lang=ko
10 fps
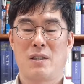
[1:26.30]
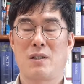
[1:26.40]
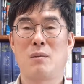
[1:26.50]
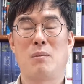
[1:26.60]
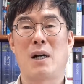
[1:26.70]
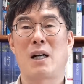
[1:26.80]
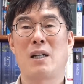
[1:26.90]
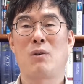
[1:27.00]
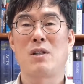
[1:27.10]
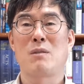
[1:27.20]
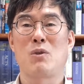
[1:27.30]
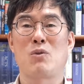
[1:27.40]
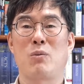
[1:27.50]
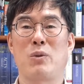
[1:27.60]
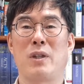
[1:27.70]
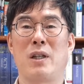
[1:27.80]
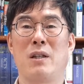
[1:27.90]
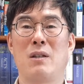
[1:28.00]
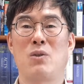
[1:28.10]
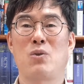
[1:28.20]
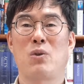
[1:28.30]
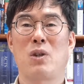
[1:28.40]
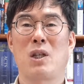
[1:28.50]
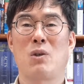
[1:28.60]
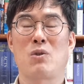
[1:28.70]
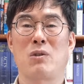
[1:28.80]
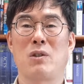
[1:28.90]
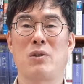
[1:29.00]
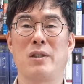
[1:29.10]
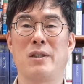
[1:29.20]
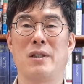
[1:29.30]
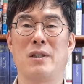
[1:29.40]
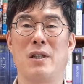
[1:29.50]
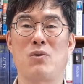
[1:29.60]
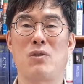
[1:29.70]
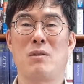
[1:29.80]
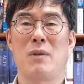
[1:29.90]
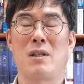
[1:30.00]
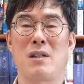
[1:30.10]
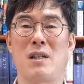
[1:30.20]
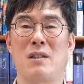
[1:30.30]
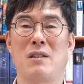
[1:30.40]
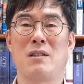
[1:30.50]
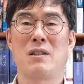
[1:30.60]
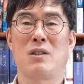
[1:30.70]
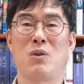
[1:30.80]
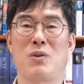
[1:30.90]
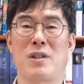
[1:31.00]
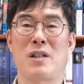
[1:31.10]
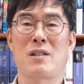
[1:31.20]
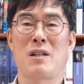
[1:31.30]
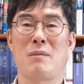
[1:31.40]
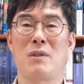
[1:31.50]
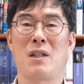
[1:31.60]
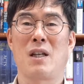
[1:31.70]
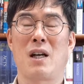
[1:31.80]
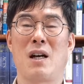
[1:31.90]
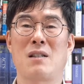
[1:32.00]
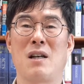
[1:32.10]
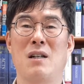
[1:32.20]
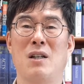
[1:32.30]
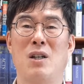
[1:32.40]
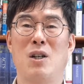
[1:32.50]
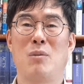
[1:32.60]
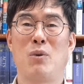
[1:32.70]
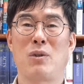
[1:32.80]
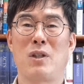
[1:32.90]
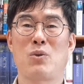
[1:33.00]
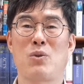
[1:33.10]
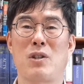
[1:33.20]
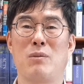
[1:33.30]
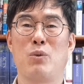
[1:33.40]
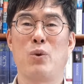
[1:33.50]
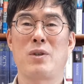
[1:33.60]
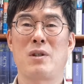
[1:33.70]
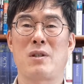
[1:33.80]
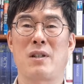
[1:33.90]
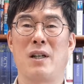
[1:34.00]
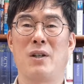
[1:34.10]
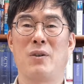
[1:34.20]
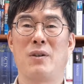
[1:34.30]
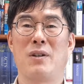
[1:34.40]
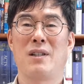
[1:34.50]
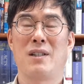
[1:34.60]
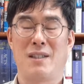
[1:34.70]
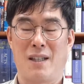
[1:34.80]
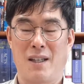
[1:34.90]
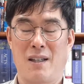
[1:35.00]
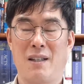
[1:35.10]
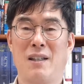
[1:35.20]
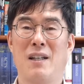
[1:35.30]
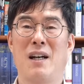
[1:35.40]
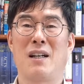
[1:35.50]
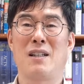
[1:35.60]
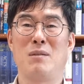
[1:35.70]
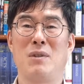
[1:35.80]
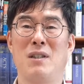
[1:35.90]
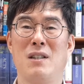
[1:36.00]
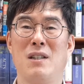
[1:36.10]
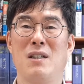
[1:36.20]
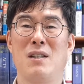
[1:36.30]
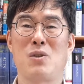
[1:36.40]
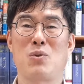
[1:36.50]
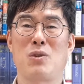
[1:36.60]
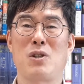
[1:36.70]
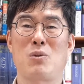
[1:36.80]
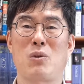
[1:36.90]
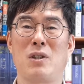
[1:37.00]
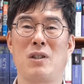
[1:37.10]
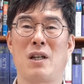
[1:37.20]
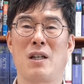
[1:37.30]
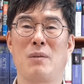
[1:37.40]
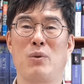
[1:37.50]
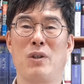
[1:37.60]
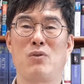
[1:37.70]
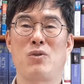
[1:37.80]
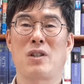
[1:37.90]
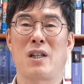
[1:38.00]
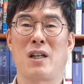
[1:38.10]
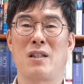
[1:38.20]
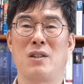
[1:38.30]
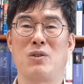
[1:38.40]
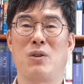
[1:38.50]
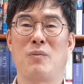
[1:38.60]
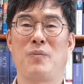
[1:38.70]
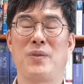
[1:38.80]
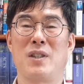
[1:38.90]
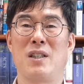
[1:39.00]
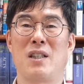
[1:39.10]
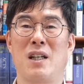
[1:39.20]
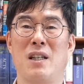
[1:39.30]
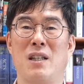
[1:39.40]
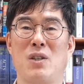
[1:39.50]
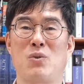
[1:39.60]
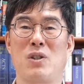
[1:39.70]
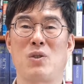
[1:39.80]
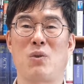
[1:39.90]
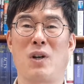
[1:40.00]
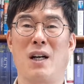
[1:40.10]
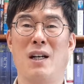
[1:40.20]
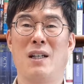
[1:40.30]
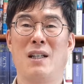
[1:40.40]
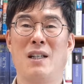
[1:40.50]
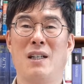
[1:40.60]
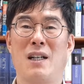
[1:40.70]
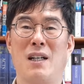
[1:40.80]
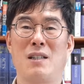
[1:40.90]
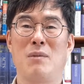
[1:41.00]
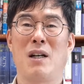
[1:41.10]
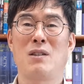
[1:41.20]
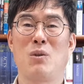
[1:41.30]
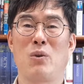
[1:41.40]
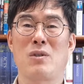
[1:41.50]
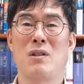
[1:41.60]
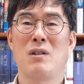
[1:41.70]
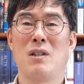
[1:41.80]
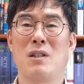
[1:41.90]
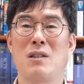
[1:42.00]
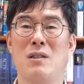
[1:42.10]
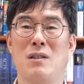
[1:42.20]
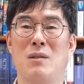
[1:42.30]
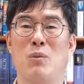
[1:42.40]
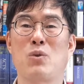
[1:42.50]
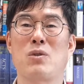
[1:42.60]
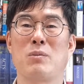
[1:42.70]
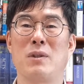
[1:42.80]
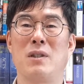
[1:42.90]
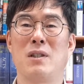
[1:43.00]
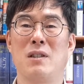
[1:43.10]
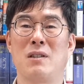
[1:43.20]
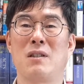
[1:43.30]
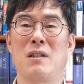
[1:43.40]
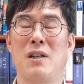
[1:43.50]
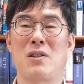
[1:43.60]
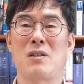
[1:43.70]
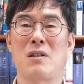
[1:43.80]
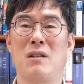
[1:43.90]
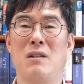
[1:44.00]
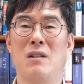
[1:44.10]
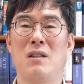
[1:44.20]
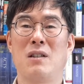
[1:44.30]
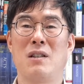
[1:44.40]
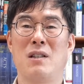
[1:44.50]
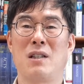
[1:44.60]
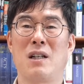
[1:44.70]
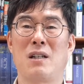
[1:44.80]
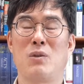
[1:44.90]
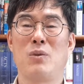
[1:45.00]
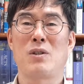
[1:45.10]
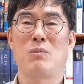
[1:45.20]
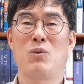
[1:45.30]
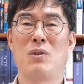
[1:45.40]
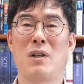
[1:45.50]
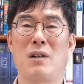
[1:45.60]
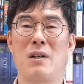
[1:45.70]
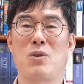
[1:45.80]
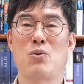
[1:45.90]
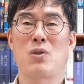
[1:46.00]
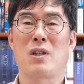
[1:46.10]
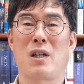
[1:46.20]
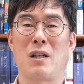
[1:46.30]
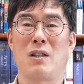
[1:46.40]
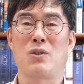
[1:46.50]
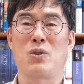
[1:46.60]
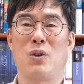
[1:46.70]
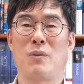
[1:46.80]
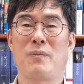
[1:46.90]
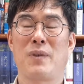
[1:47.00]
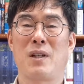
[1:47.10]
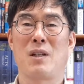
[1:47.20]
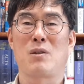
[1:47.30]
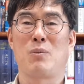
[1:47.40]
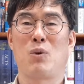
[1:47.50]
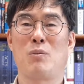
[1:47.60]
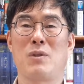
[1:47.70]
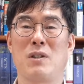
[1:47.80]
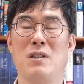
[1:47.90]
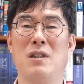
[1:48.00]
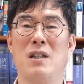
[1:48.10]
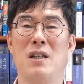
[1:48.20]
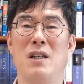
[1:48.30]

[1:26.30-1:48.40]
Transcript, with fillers: 그러면 마가의 관점에서 볼 때 초대교회 성대들은 예수님의 제자들은 그리고 세상 사람들에게 가장 복된 소식은 무엇이었을까요? 예, 하나님이 예수 그리스도를 이 땅에 보내주셨다라는 거죠. 즉 이 땅에 예수 그리스도가 하나님의 아들로서 그 모습을 어, 드러내셔서 어, 인간을 위해서 무언가를 해주셨다라는 거죠. 그래서 복음서는